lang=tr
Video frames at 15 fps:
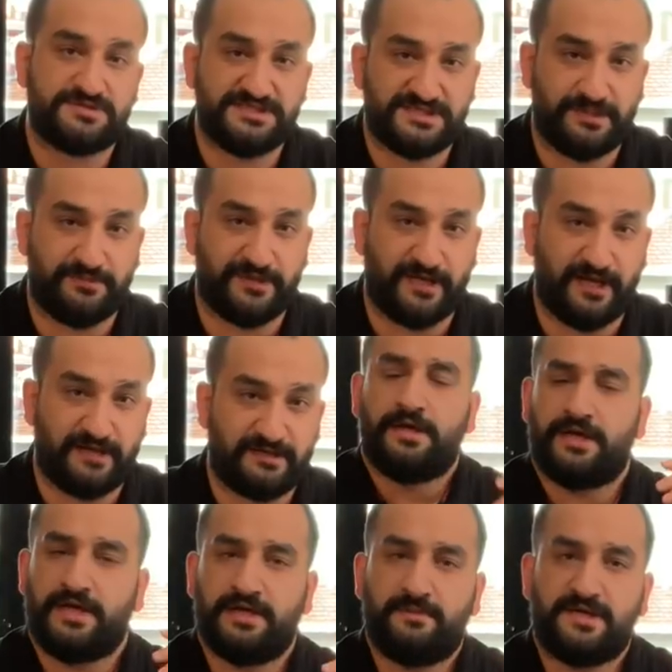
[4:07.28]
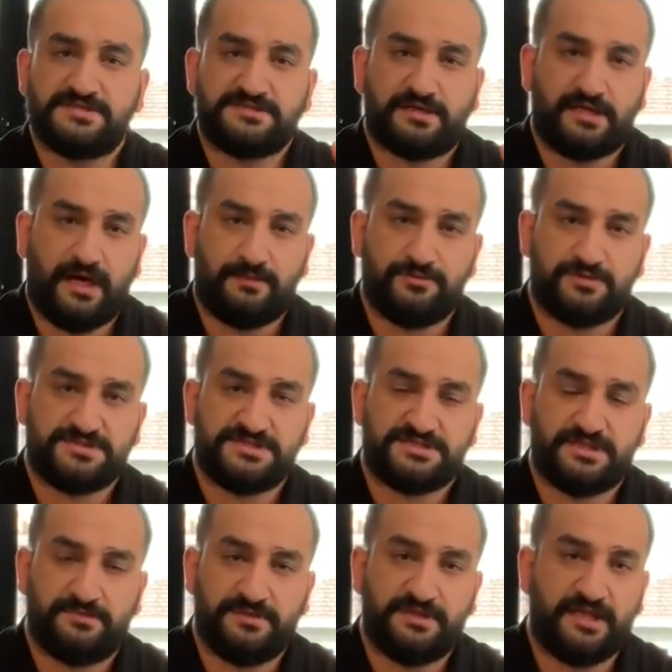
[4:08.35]
sistemi girer. Airbus'ta kablo
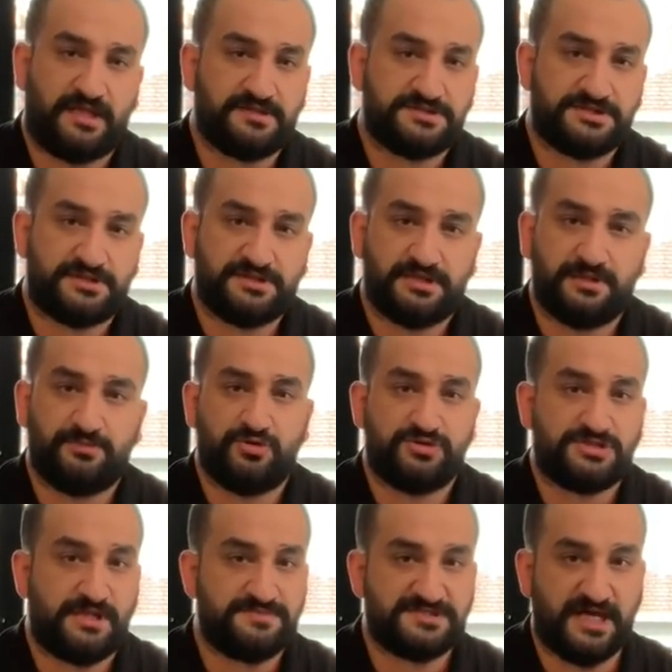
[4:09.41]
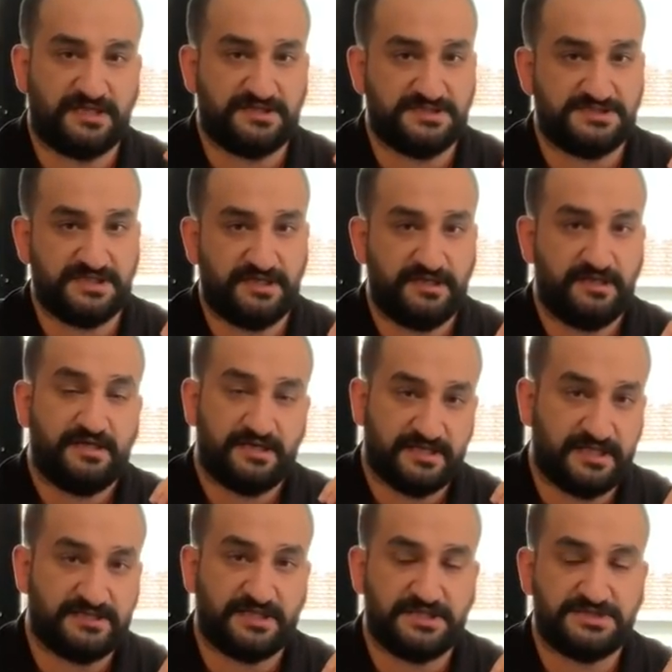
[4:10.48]
sistemi yanlış hatırlamıyorsam sadece
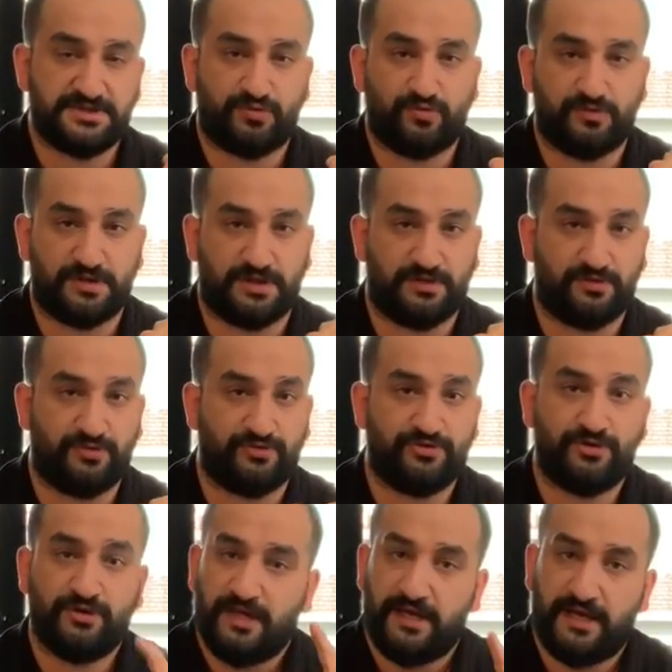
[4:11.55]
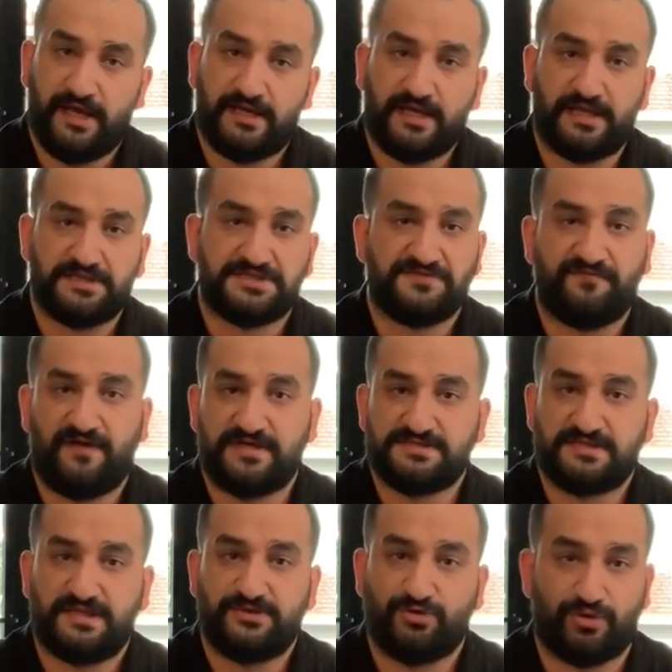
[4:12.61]
radar için kullanılıyordu. Eğer yanlışım
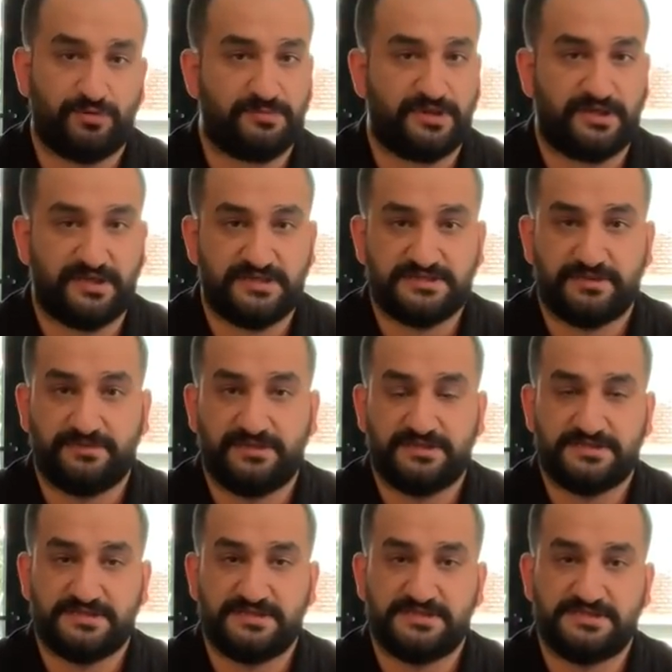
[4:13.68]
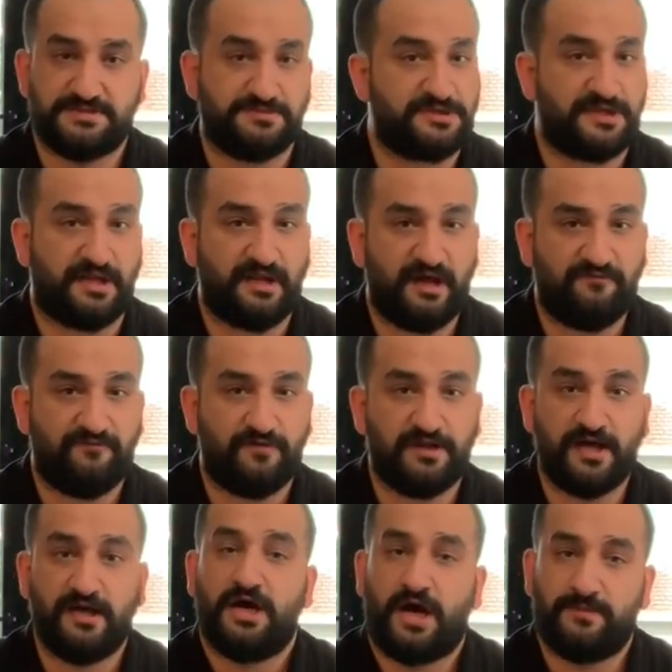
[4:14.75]
varsa yorumlara yazabilirsiniz. Şimdiden
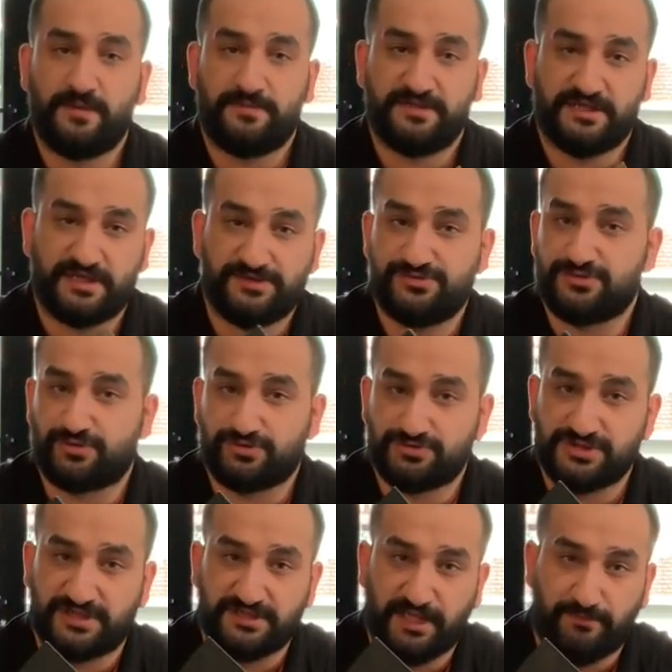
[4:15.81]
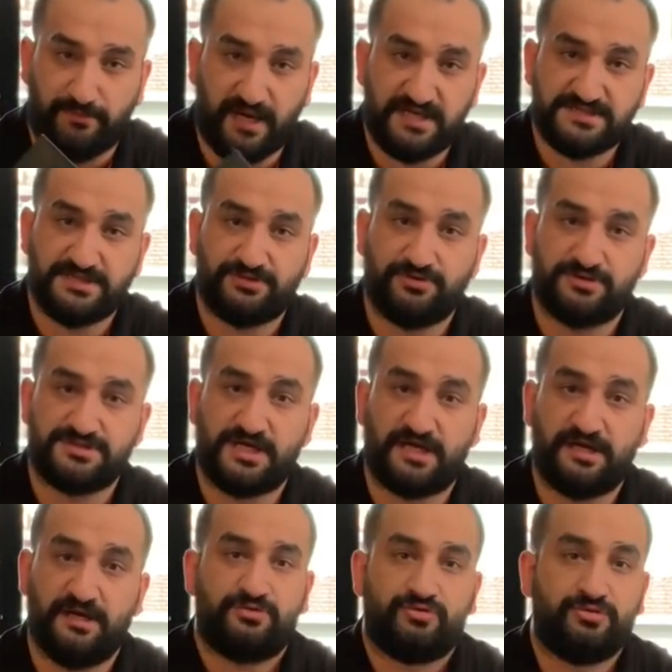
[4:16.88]
affola. Ama bir 737'den
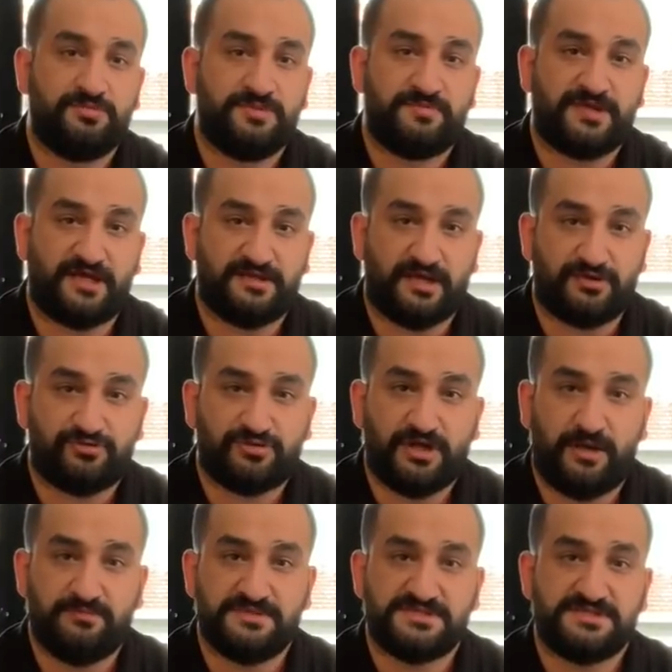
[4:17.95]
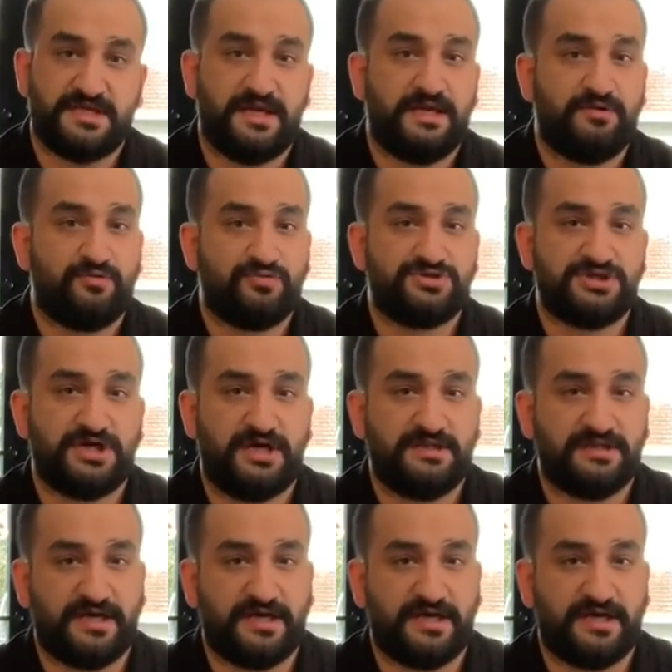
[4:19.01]
bahsediyorsak tüm imkanlar tükenmişse uçağın